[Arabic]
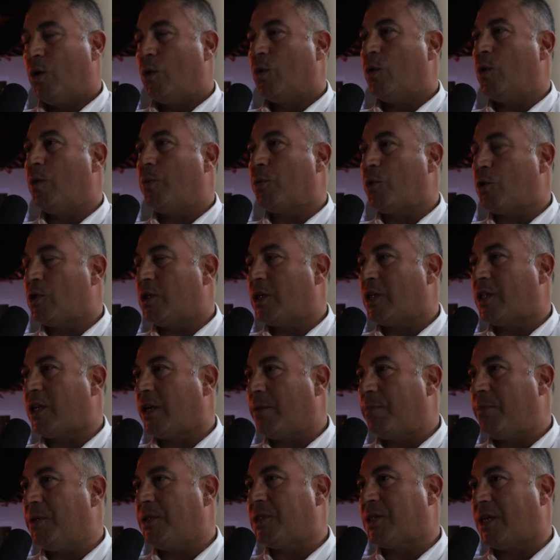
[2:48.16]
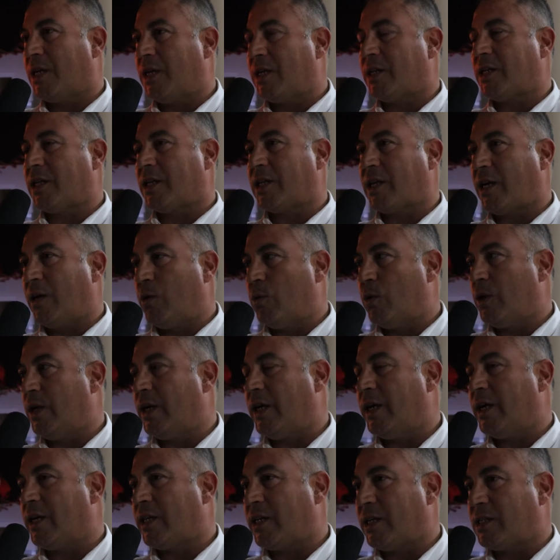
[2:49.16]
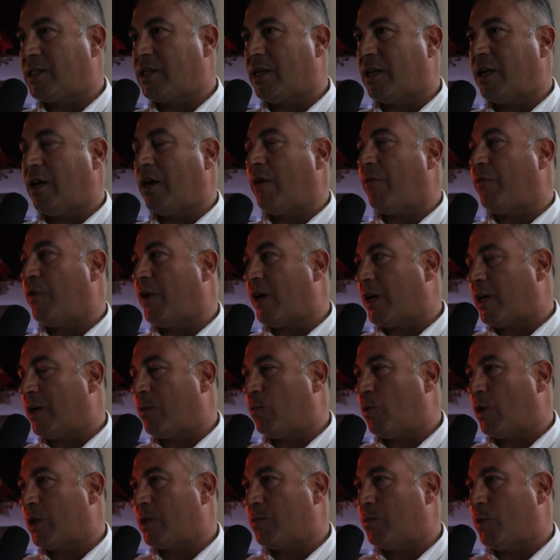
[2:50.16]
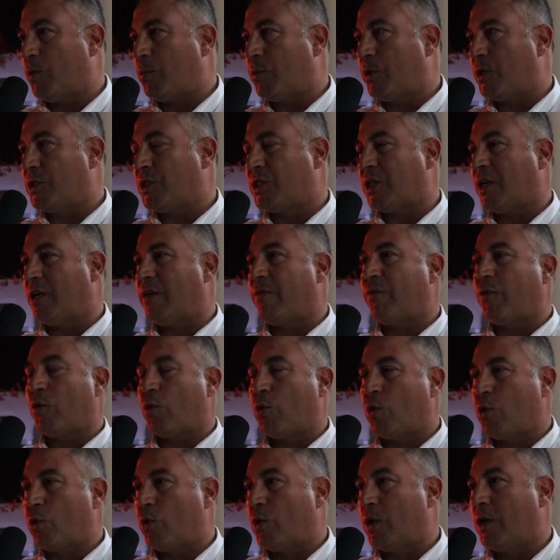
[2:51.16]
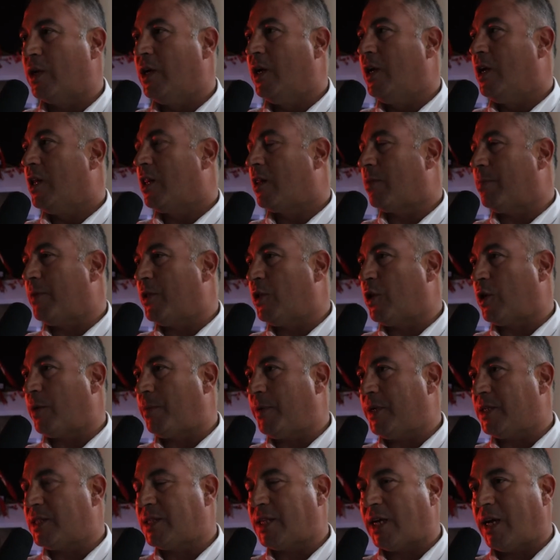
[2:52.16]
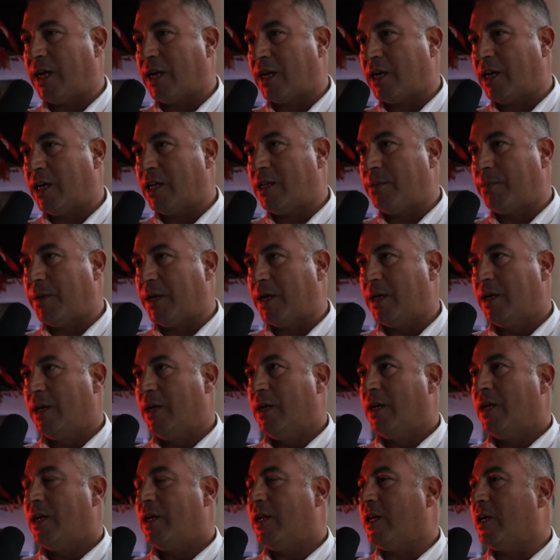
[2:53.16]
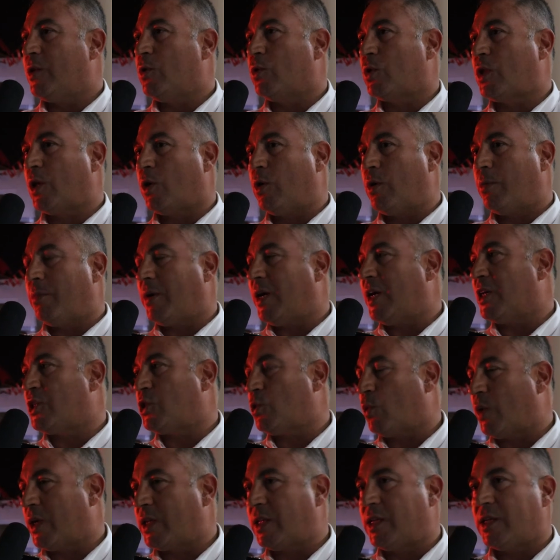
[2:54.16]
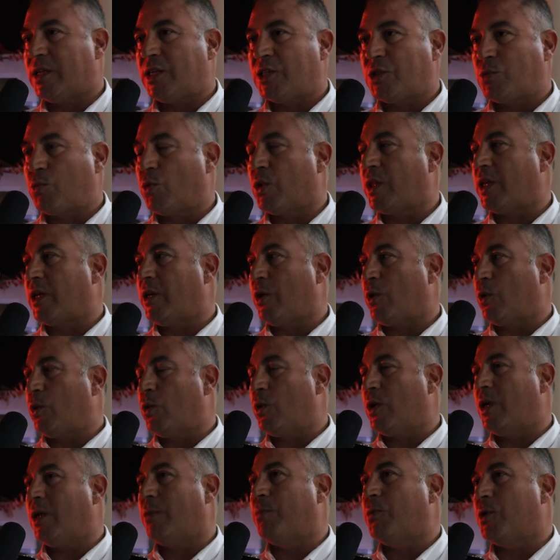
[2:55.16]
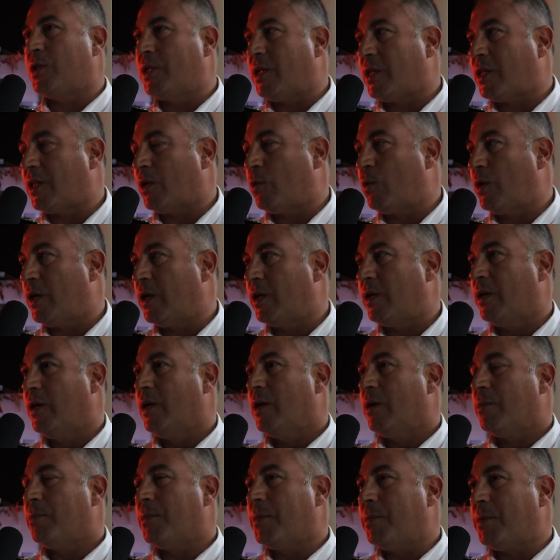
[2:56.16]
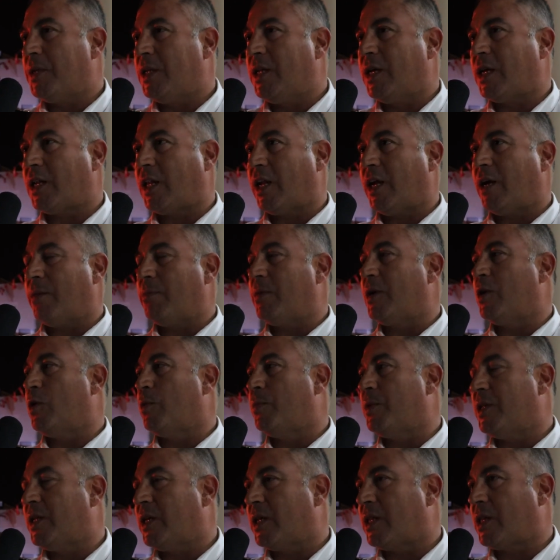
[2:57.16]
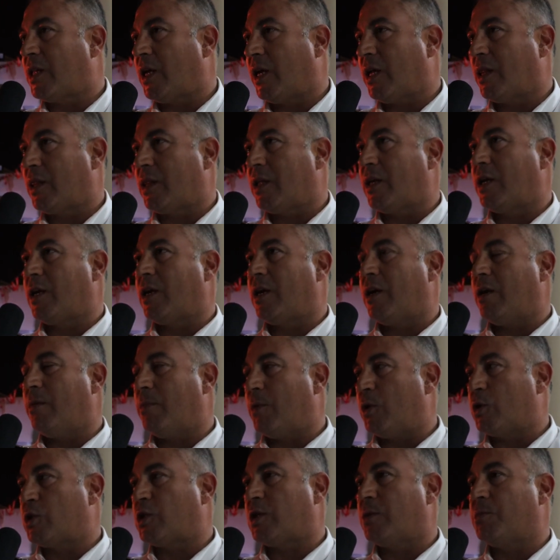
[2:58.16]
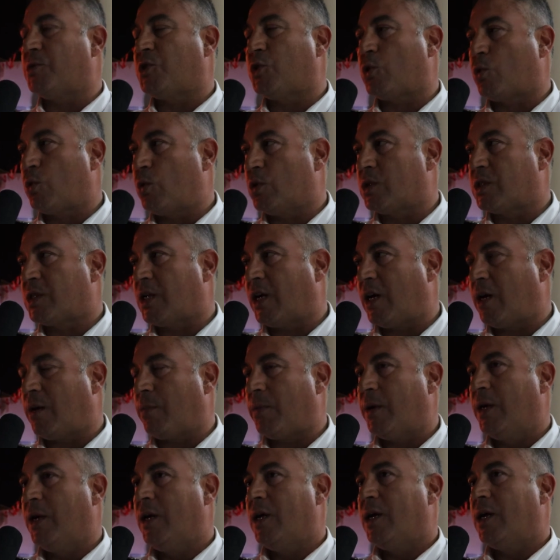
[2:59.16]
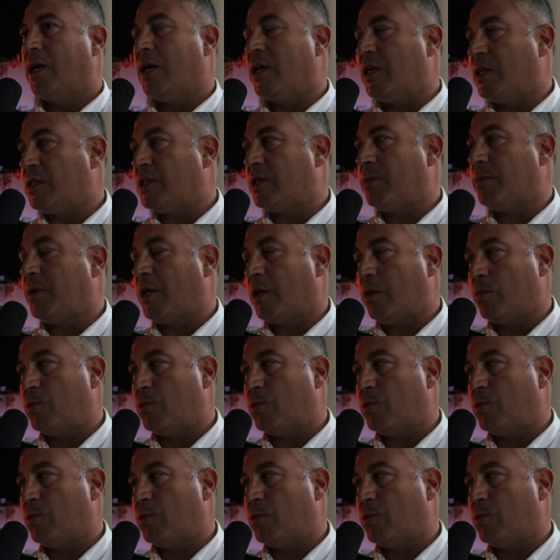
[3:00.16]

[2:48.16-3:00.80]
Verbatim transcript: وبقدرة ربي إن شاء الله تتكون الهيئة التسييرية في أقرب وقت ممكن إن شاء الله في غضون 48 ساعة القادمة لأنه توا ما عادش وقت النجم نضيعوه لابد توا من بداية العمل وبداية تحضير الموسم باش يكون صعب على جميع